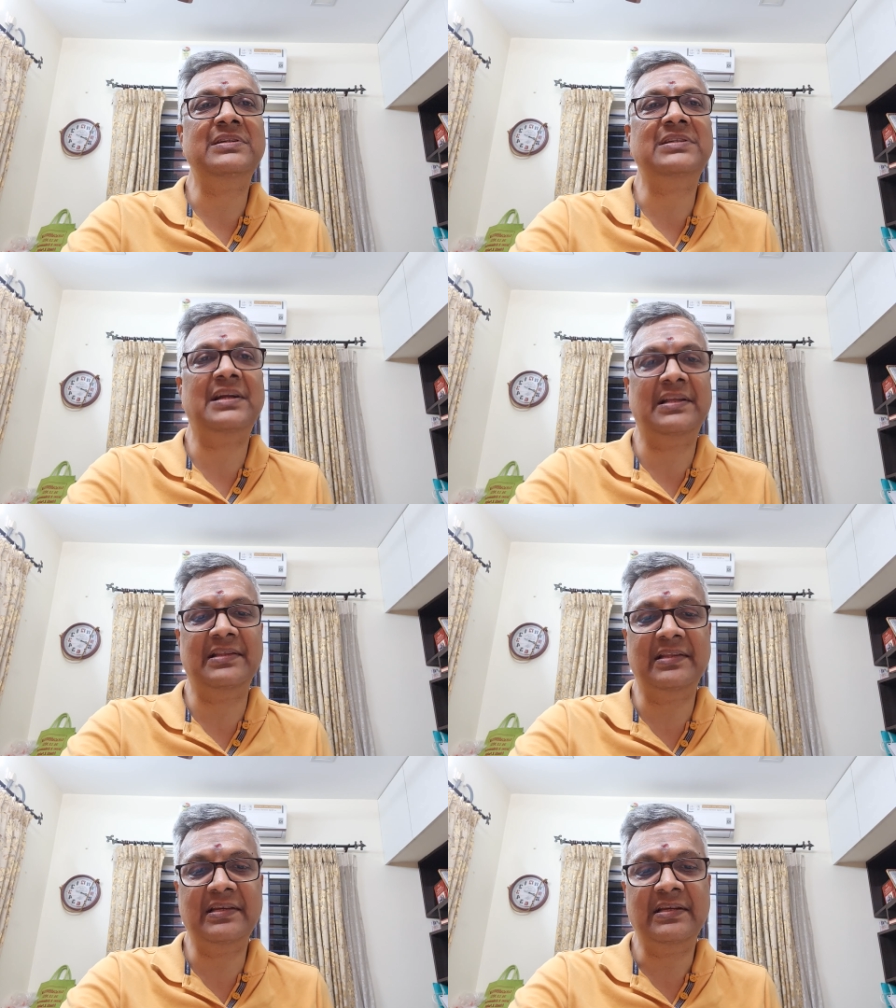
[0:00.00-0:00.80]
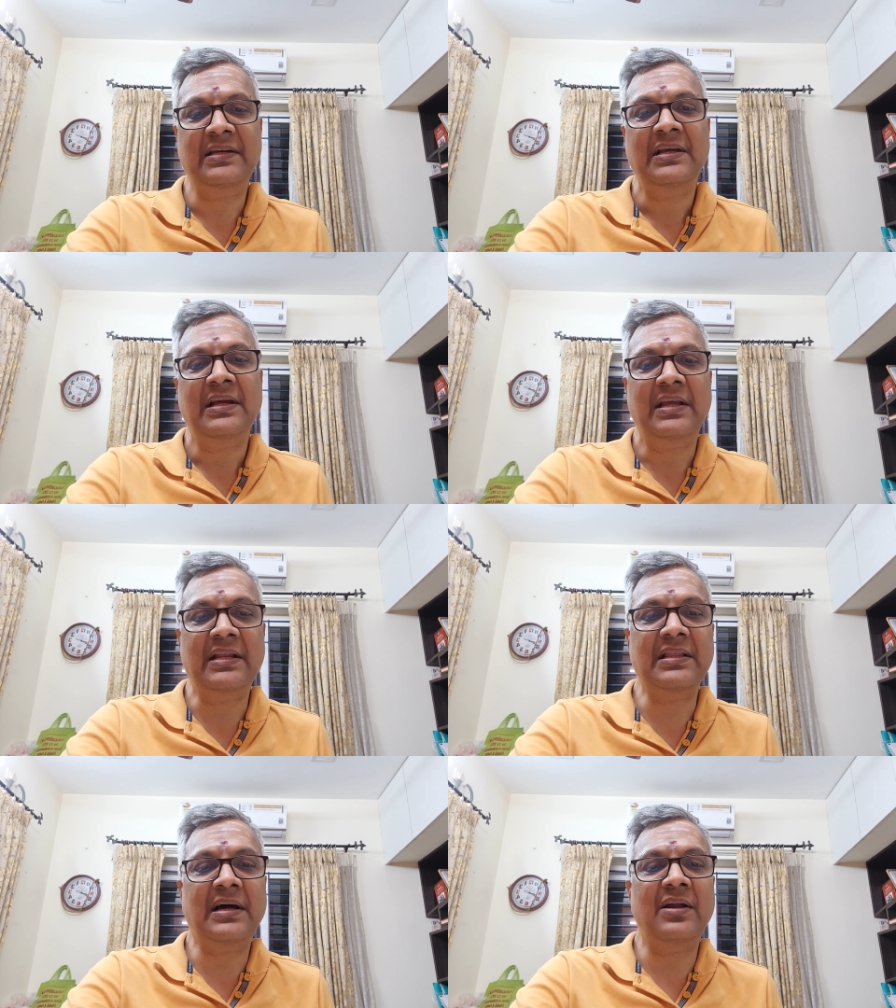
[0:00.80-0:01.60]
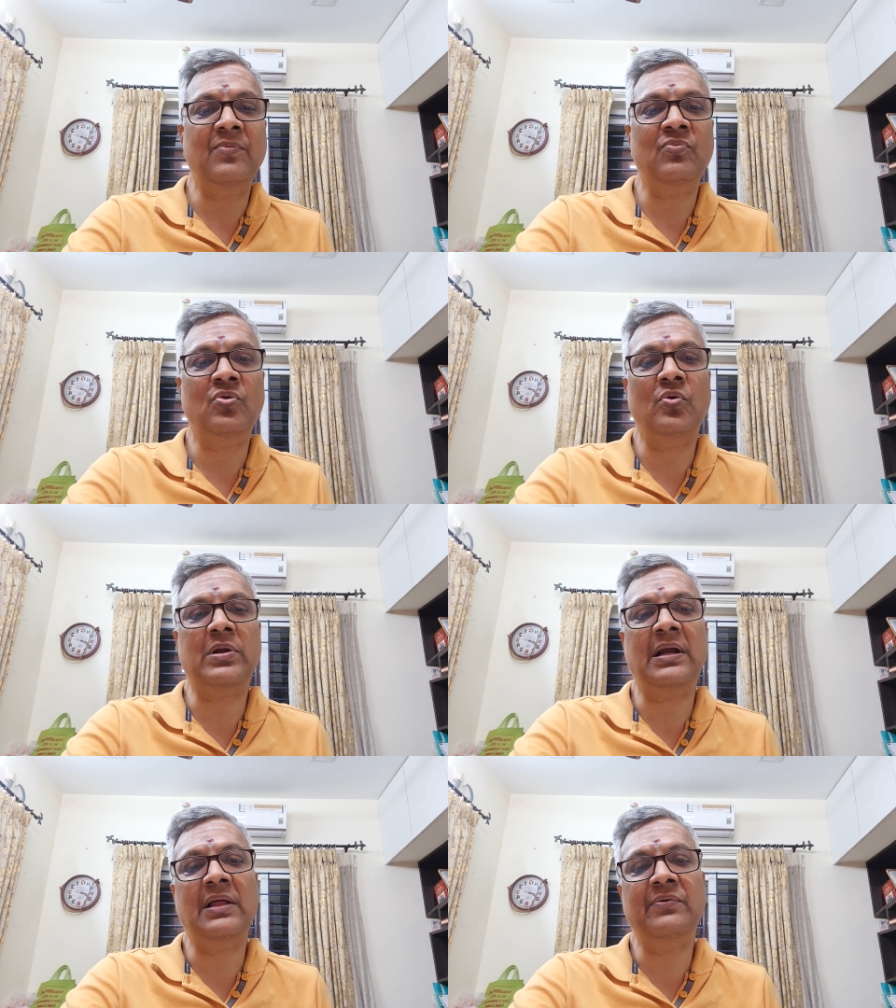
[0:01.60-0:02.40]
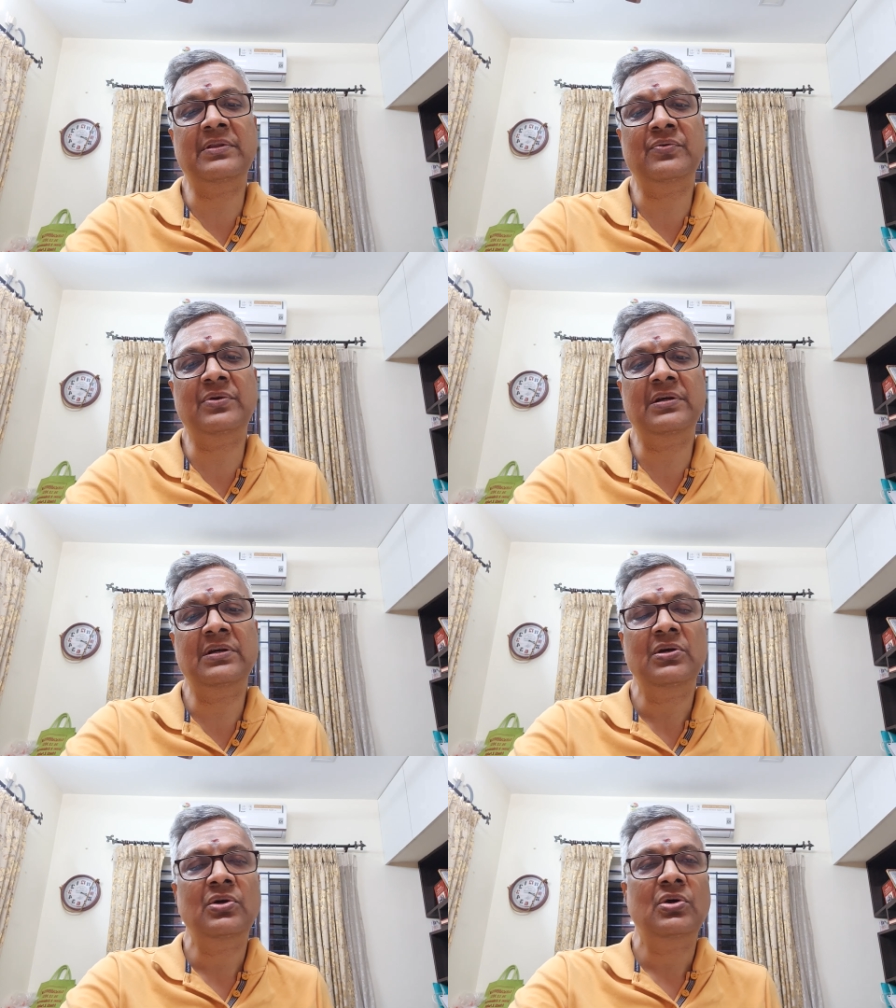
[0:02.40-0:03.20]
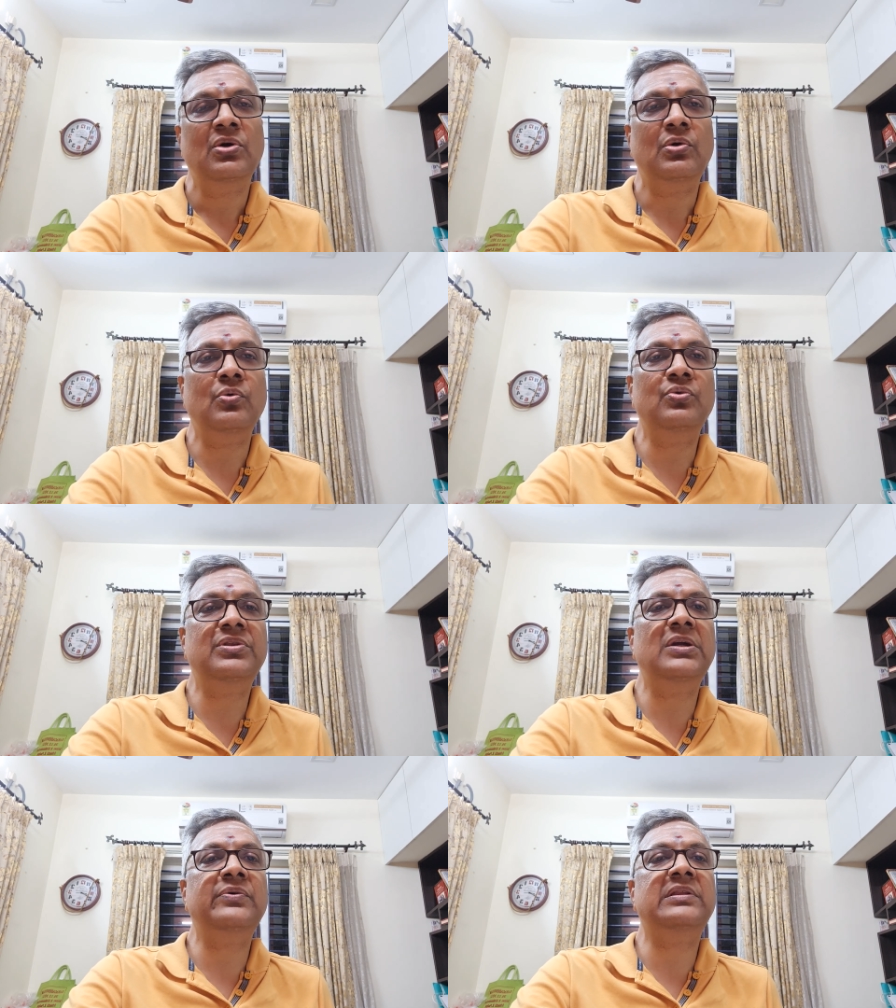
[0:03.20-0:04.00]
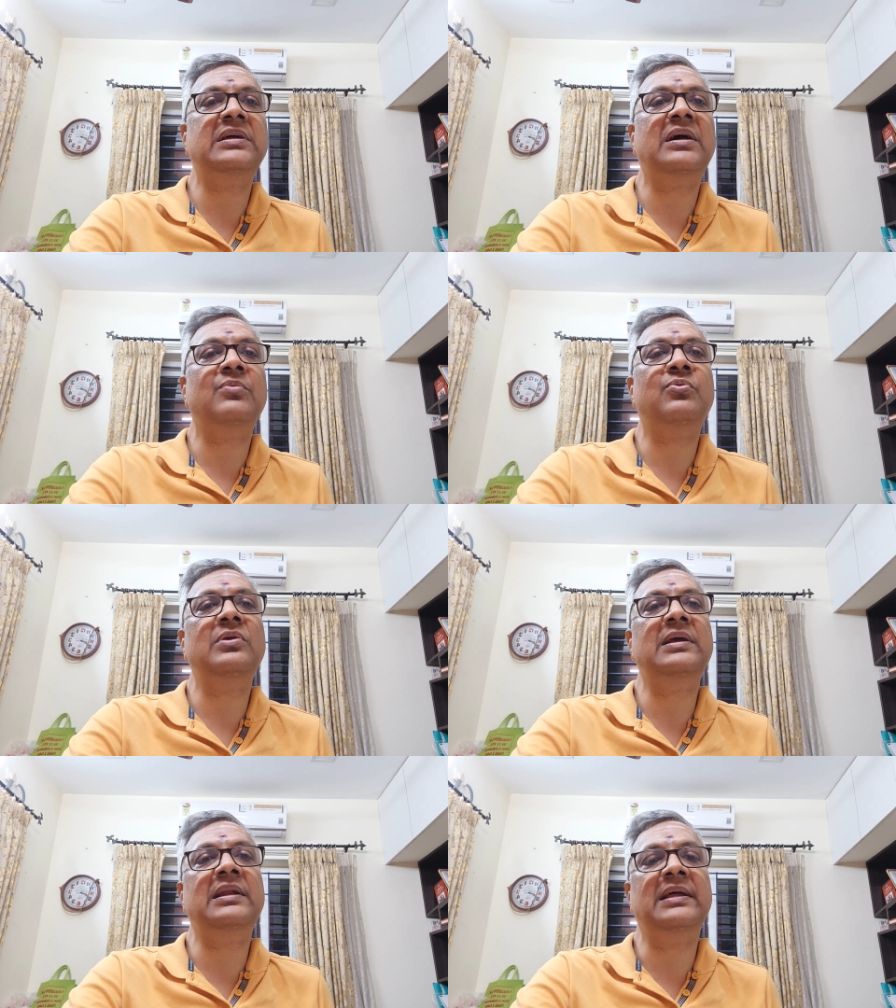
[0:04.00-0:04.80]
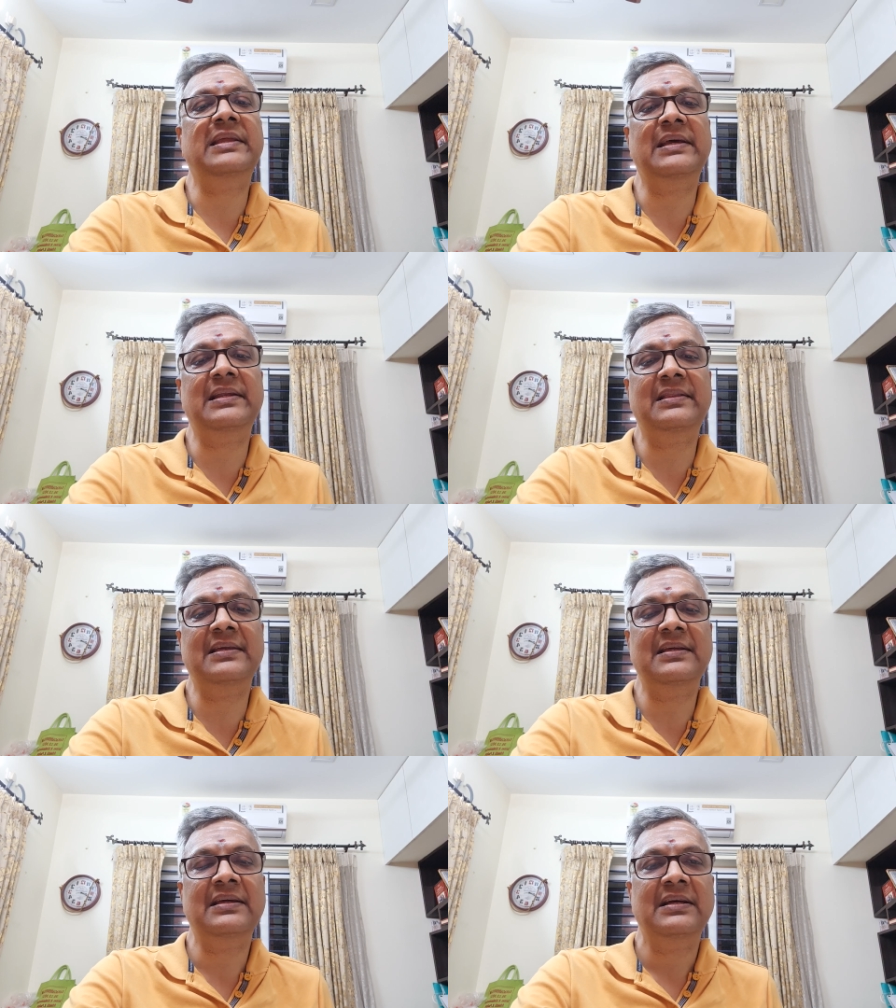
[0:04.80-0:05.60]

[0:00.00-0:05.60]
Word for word: வீழ்ச்சி அடைந்தது இருந்தாலும் ஓவராலாக வந்து ஒரு நூற்றி எழுபத்தாறு புள்ளிகள் அதிகரித்து